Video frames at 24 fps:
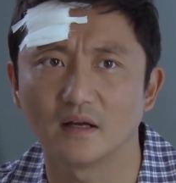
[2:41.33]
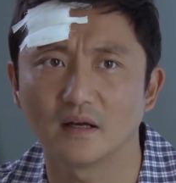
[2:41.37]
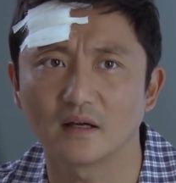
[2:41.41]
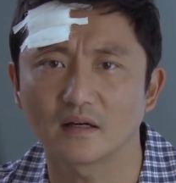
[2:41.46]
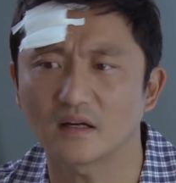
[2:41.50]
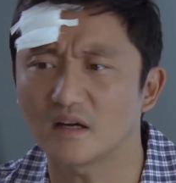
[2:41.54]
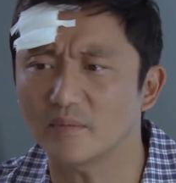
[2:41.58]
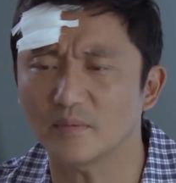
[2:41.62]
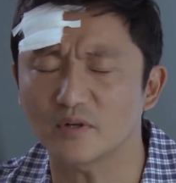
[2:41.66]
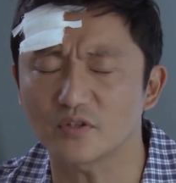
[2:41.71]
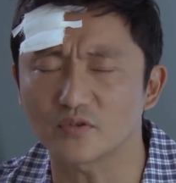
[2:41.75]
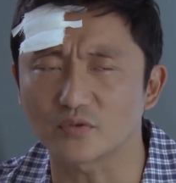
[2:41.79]

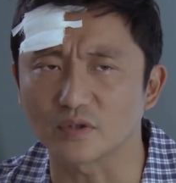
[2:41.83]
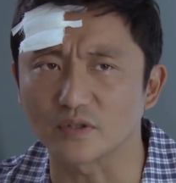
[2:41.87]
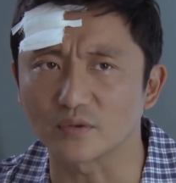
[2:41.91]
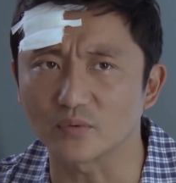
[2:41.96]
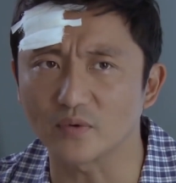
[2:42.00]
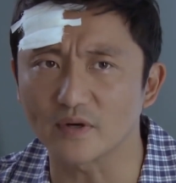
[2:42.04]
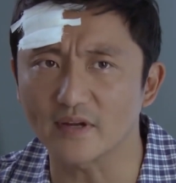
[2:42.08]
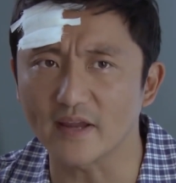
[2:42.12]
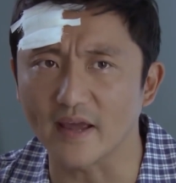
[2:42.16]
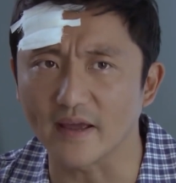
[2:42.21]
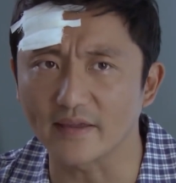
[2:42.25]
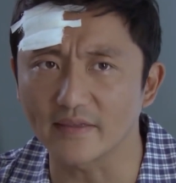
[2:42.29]
哥们儿嘴
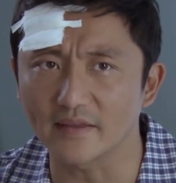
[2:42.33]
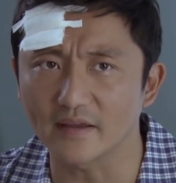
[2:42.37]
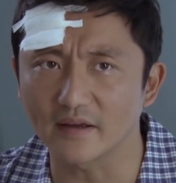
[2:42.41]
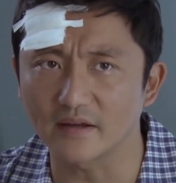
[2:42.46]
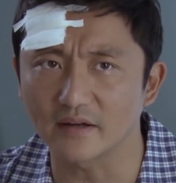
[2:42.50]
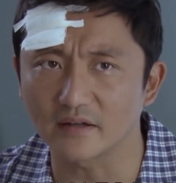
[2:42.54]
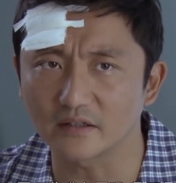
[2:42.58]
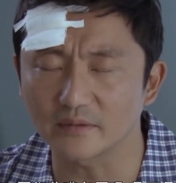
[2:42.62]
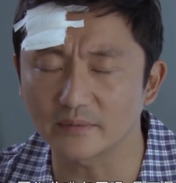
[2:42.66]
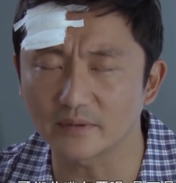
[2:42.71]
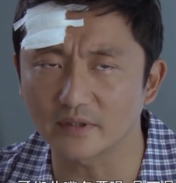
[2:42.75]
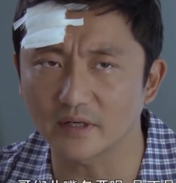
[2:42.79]
多严呢，
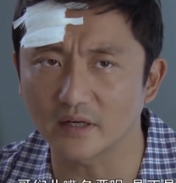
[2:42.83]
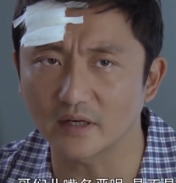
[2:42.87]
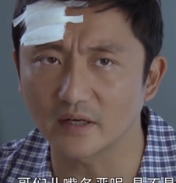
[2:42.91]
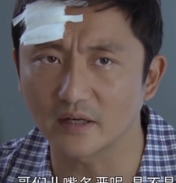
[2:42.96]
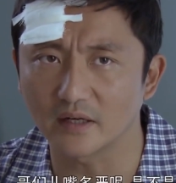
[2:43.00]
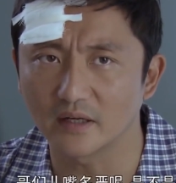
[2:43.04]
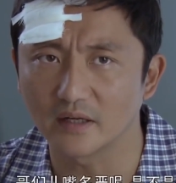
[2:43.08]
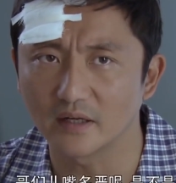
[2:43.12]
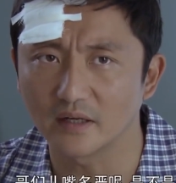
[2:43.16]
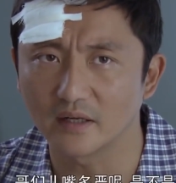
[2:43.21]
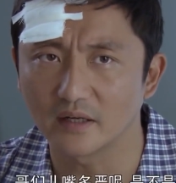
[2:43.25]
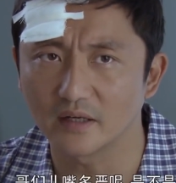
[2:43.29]
是不是？
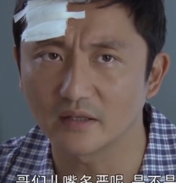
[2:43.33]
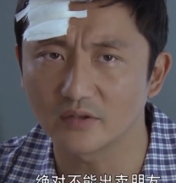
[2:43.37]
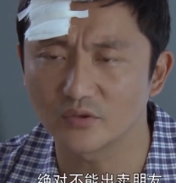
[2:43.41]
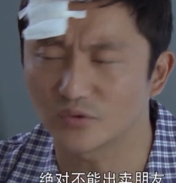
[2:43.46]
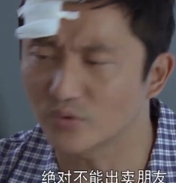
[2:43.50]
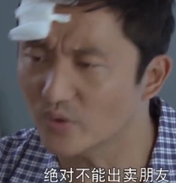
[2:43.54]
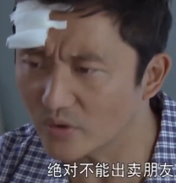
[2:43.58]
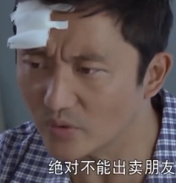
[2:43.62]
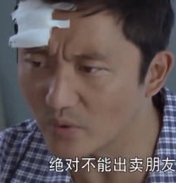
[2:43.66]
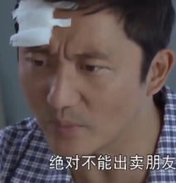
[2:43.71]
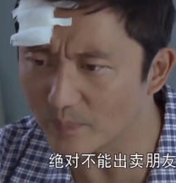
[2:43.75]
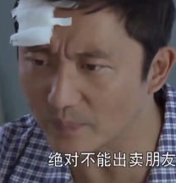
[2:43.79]

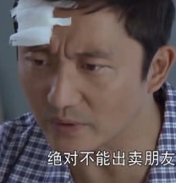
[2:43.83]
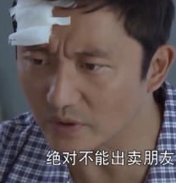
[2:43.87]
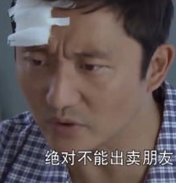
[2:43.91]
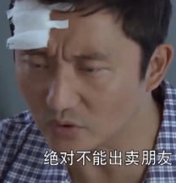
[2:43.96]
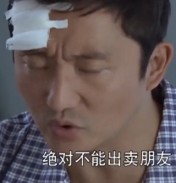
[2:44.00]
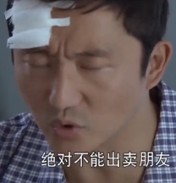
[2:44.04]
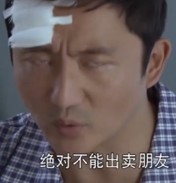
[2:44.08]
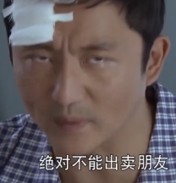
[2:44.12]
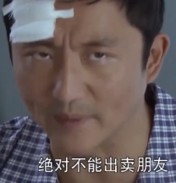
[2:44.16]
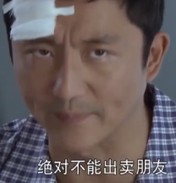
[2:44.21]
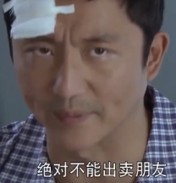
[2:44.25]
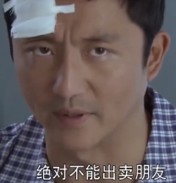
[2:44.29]
绝对不能
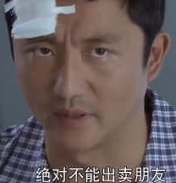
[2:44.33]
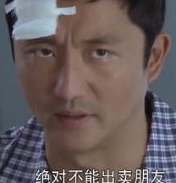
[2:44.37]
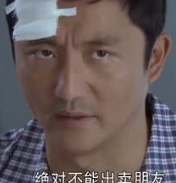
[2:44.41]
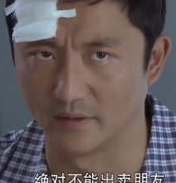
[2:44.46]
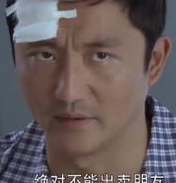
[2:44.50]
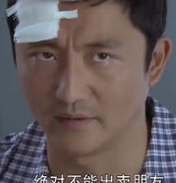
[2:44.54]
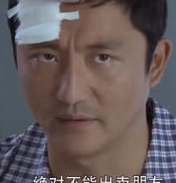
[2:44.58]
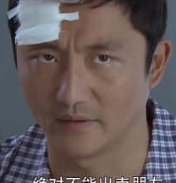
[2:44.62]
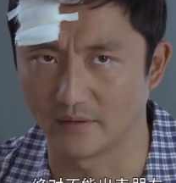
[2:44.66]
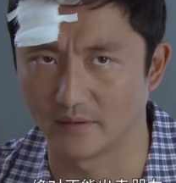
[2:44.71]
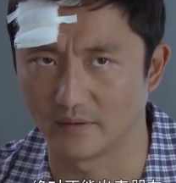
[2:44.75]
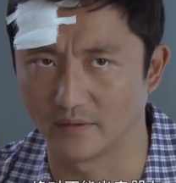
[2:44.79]
出卖
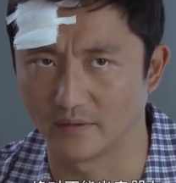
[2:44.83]
朋友。